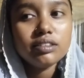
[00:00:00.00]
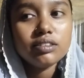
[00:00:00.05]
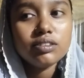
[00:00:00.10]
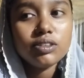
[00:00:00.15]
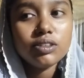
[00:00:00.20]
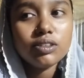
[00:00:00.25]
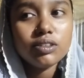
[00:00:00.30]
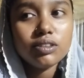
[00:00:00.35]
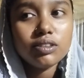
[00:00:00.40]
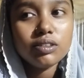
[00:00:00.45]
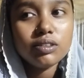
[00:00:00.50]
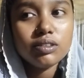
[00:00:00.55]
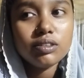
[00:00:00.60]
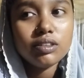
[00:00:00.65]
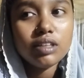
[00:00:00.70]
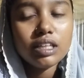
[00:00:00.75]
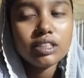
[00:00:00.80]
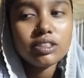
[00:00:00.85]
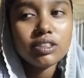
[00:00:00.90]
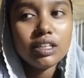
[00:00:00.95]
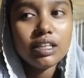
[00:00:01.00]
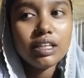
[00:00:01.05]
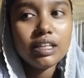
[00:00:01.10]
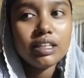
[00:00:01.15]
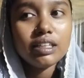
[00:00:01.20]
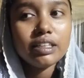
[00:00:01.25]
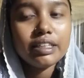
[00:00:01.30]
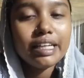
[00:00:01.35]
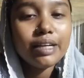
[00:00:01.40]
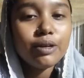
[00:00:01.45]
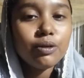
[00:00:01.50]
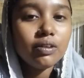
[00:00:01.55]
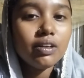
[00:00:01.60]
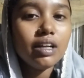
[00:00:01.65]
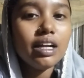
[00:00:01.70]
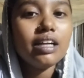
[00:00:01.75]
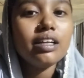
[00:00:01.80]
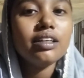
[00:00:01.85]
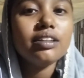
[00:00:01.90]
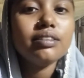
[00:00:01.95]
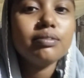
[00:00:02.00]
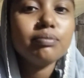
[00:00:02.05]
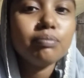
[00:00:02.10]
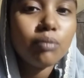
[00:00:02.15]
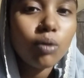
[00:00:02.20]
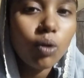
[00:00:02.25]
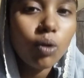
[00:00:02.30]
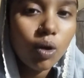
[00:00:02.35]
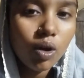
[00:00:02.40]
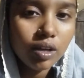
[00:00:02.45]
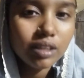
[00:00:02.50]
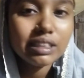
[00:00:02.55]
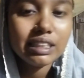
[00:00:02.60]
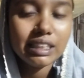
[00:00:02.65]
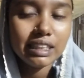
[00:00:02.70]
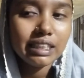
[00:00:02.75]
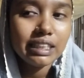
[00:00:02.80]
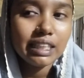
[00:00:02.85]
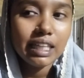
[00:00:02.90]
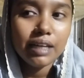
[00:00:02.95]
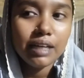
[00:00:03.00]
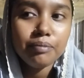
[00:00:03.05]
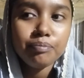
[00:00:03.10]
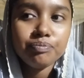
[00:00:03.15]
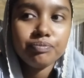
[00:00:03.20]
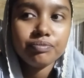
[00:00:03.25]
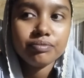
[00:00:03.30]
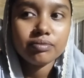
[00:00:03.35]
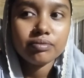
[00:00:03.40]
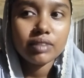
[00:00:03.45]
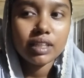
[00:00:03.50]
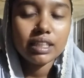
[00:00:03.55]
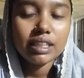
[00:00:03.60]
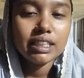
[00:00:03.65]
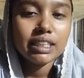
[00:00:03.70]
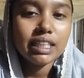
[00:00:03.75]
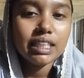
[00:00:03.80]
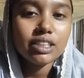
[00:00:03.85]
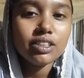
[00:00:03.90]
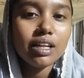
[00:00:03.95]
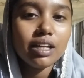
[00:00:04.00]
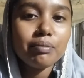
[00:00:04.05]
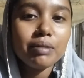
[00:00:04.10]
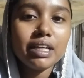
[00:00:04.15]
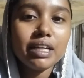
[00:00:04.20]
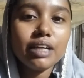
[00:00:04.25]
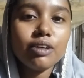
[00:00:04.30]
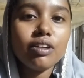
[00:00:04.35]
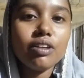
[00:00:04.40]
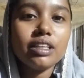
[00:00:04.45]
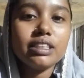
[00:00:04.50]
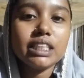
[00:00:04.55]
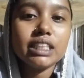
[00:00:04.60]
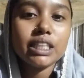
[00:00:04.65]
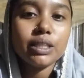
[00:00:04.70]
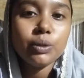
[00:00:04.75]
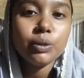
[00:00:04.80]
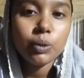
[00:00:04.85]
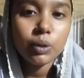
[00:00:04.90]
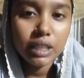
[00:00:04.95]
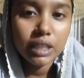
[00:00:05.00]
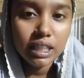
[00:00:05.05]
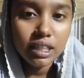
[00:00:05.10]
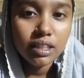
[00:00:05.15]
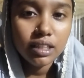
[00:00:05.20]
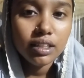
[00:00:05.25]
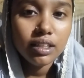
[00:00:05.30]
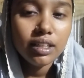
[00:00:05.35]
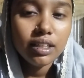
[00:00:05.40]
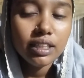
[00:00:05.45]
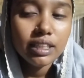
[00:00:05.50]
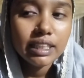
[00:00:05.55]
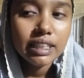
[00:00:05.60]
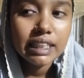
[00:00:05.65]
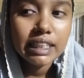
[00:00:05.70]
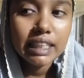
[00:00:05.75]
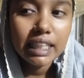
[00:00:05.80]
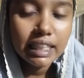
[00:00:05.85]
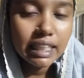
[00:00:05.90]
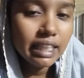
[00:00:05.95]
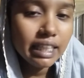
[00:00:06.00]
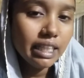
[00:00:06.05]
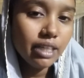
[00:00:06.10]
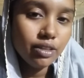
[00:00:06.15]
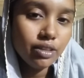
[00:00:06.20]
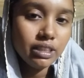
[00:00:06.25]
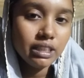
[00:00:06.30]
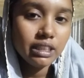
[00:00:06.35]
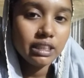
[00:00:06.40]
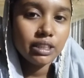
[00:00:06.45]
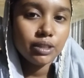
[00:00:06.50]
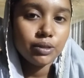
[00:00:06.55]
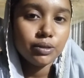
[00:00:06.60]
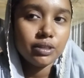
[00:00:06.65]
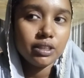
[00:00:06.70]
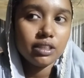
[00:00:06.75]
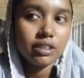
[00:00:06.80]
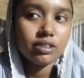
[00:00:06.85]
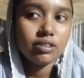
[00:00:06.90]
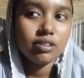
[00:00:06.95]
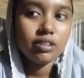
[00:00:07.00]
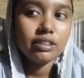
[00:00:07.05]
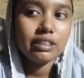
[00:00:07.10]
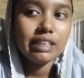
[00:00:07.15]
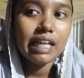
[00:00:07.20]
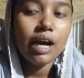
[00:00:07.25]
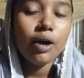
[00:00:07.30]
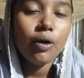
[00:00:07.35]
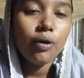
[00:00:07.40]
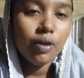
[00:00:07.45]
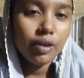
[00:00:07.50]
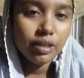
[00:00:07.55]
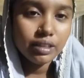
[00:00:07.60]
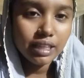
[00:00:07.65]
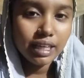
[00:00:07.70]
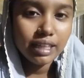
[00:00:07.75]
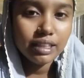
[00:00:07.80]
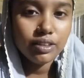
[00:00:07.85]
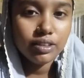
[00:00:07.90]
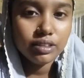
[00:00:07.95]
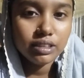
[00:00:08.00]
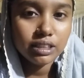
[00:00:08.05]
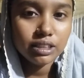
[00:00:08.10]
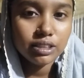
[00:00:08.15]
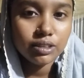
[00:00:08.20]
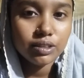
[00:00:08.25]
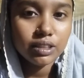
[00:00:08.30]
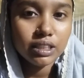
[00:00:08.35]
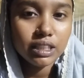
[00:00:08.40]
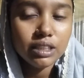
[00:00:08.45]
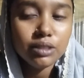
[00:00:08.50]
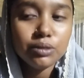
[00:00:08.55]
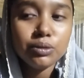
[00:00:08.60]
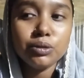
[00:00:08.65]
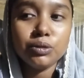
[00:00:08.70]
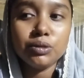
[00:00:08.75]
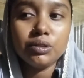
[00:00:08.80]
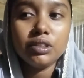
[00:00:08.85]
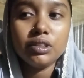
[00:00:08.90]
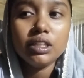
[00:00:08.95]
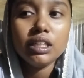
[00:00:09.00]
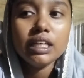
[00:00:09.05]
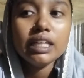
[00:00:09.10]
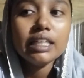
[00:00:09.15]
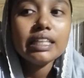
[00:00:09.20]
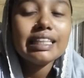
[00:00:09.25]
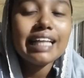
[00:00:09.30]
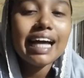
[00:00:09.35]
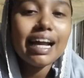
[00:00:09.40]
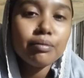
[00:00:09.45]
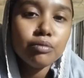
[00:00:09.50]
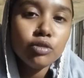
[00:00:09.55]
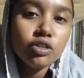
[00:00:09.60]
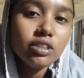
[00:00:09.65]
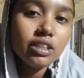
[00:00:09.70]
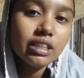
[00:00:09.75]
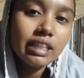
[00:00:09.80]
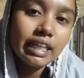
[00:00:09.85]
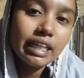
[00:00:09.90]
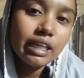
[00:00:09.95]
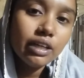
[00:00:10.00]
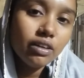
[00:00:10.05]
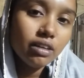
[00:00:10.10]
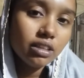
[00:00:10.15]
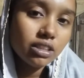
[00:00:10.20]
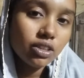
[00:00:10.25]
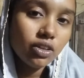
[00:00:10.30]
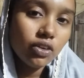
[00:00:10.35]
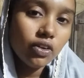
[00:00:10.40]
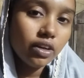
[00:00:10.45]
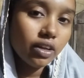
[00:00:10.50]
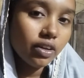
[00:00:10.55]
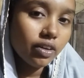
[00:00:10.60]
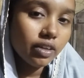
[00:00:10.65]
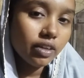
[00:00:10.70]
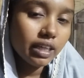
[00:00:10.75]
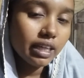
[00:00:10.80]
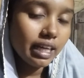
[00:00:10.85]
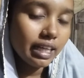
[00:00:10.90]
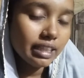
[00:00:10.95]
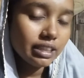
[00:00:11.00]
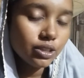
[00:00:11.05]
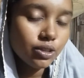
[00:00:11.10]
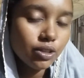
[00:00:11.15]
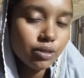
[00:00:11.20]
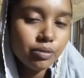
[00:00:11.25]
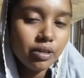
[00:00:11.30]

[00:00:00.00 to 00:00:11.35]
তো আসলে রেগুলার ব্লগ যেটা সেটা আসলে আমরা রেগুলার যেটা করি সেটাই দেওয়ার চেষ্টা করি আসলে যা হয় তাই দেওয়ার চেষ্টা করি কিন্তু তার মধ্যে থেকেও আসলে অনেক অনেক কাজকর্ম